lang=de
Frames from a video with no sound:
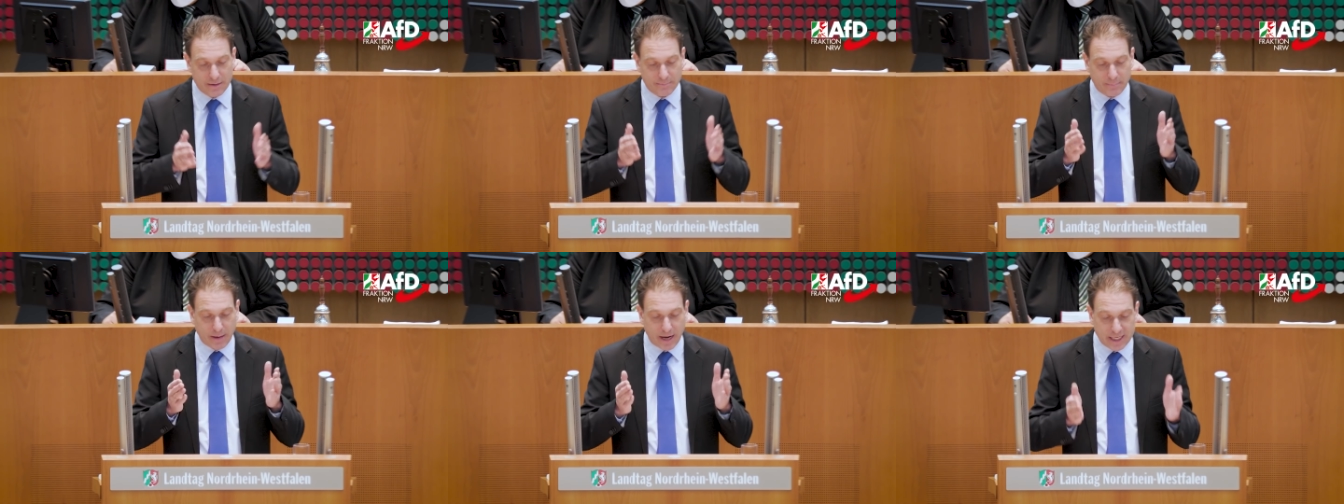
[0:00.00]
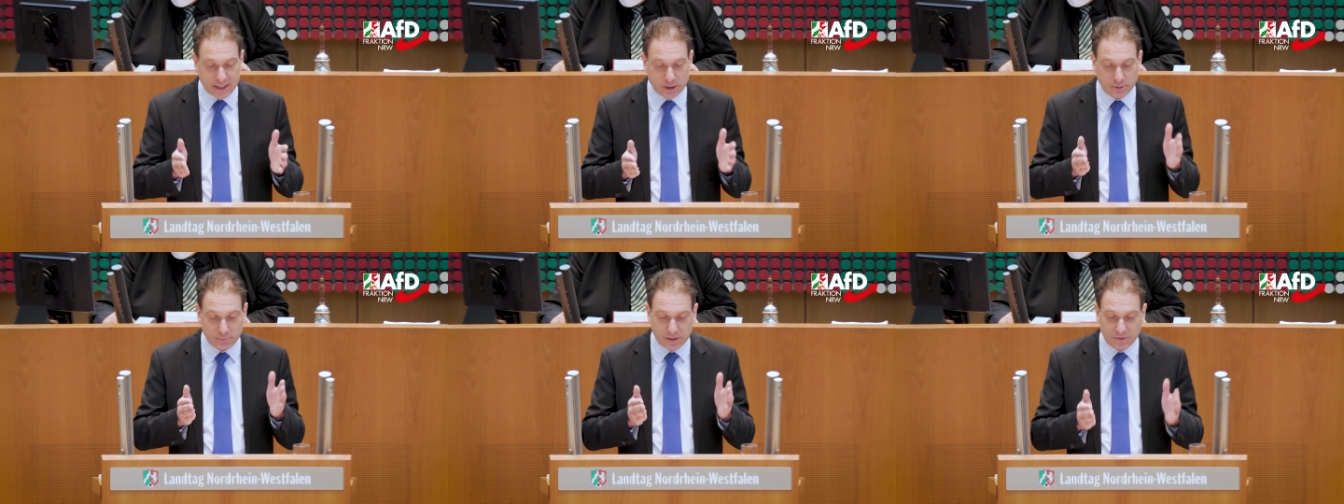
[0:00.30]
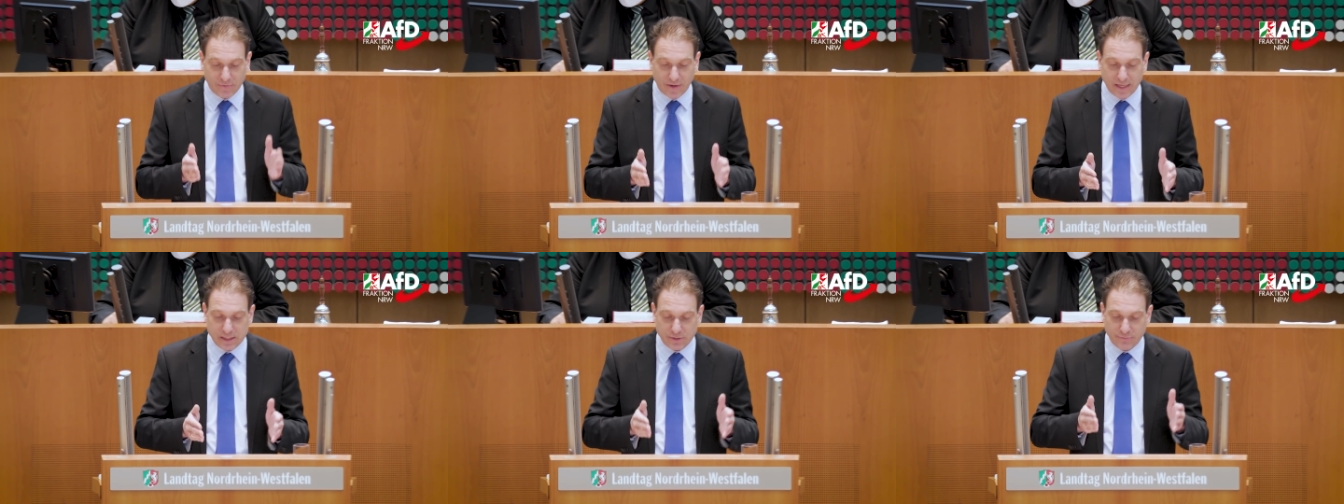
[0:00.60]

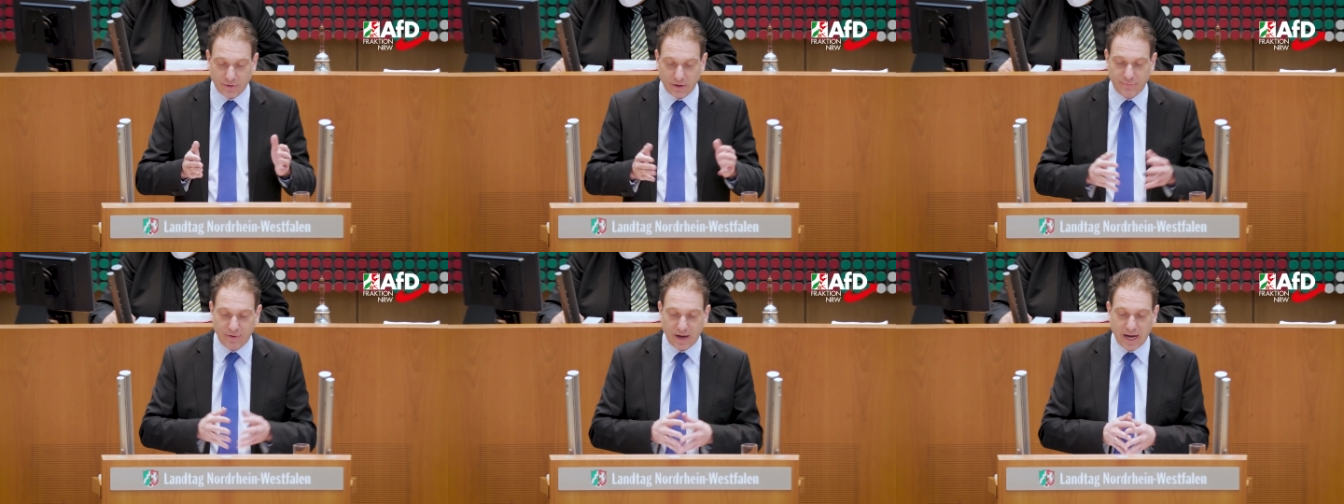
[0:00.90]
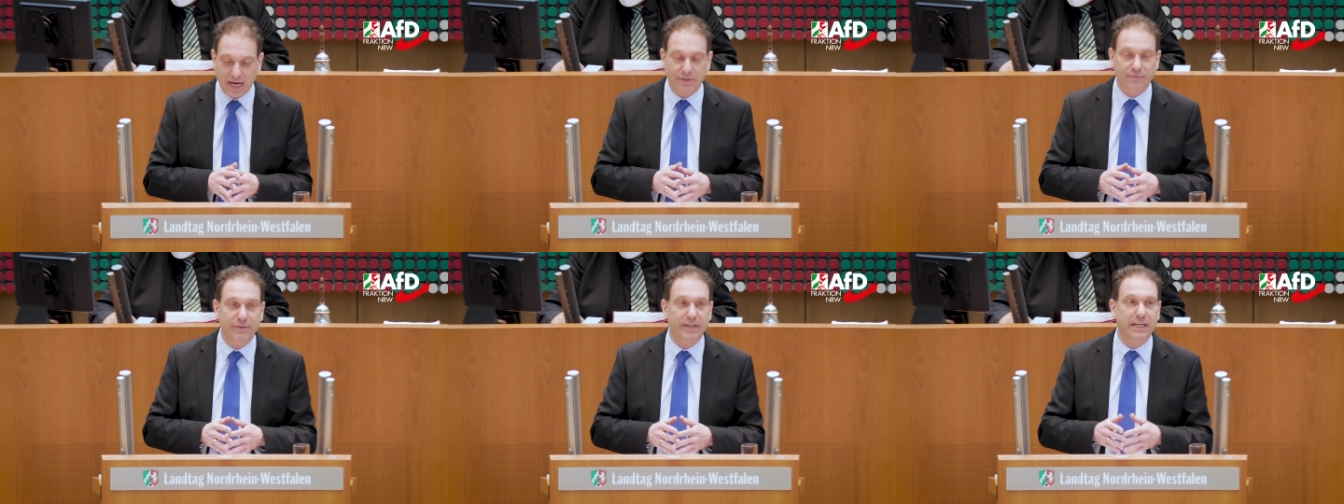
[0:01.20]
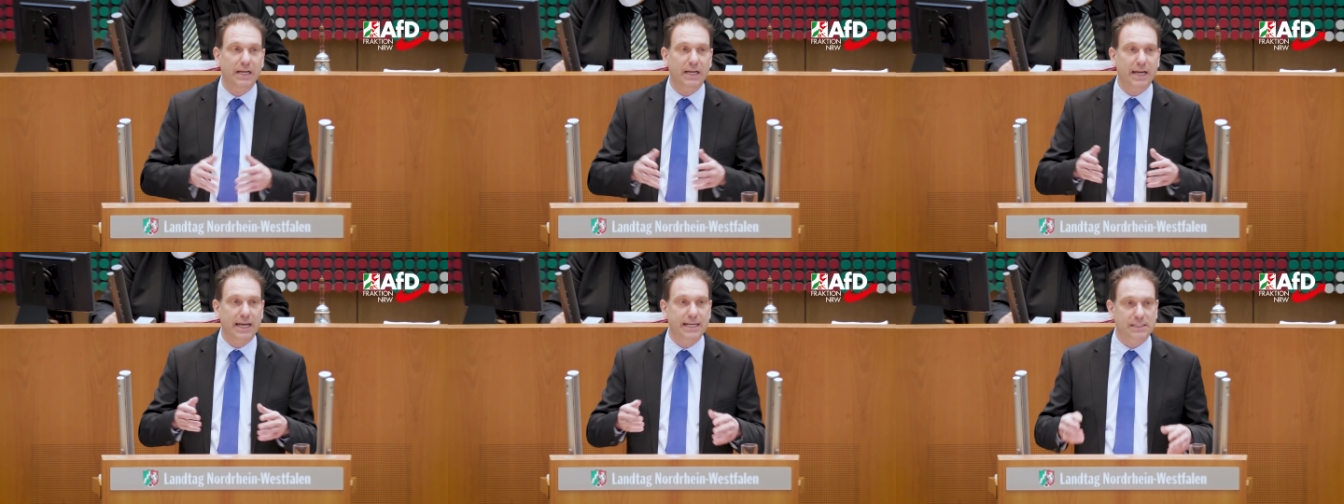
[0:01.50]
beispielsweise Verfahren wie
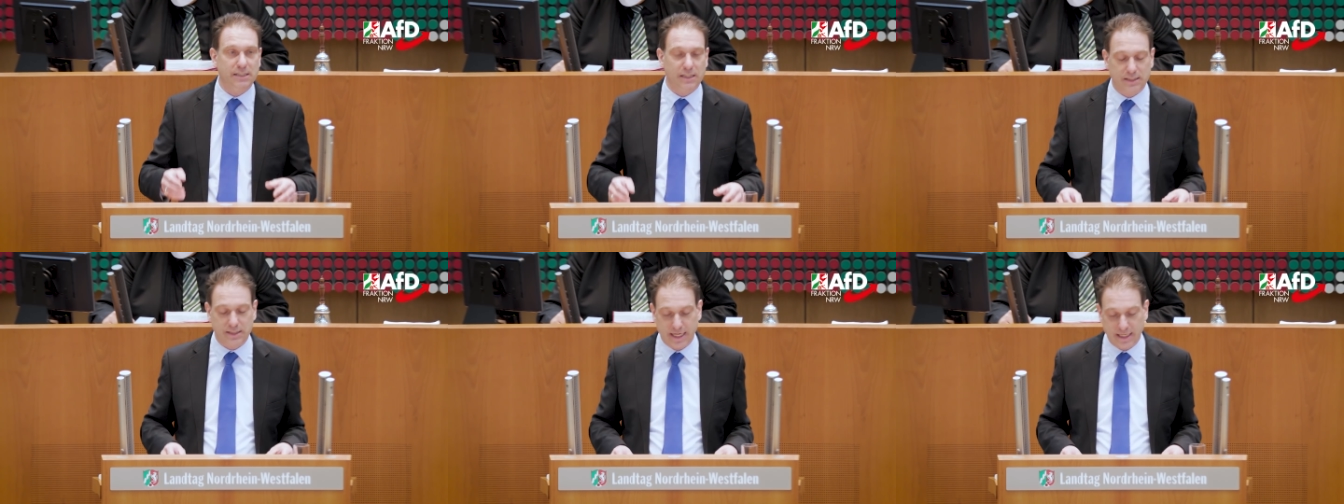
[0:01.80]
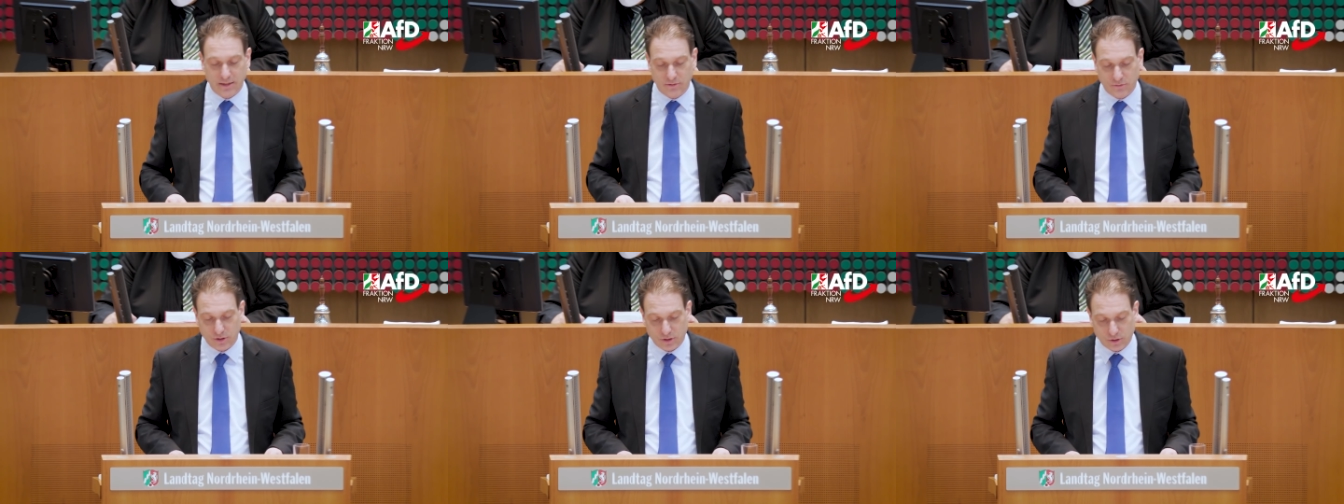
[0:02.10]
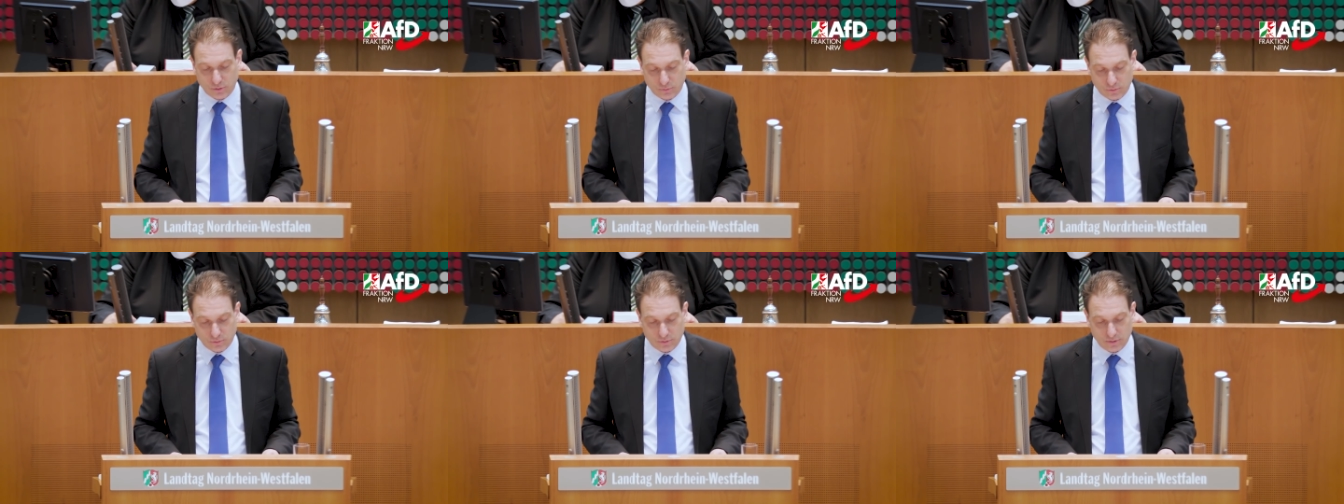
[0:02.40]
die
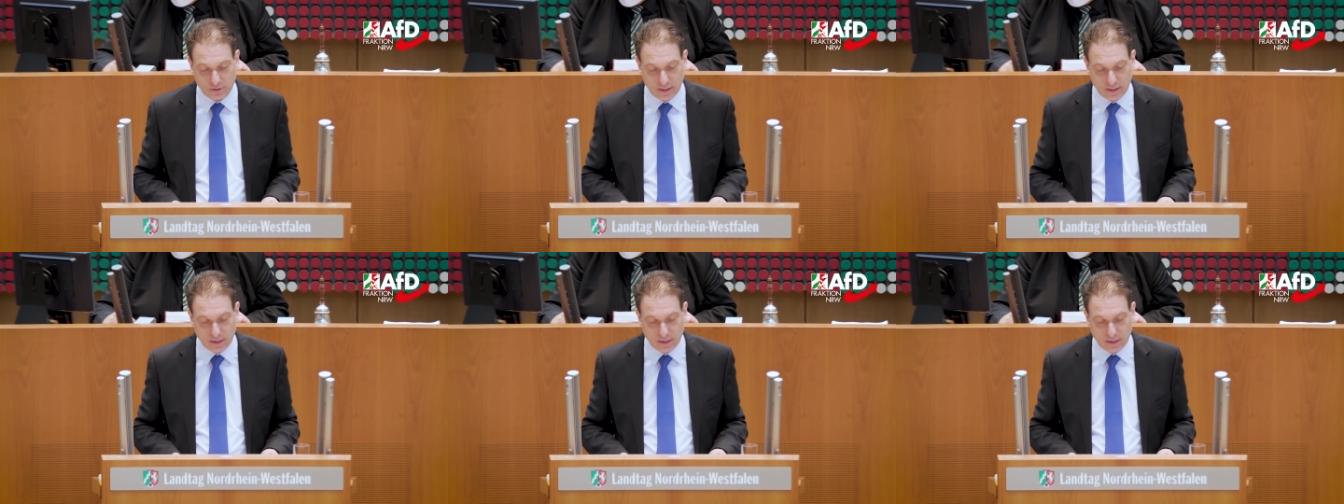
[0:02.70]
Laserscan-Untersuchung.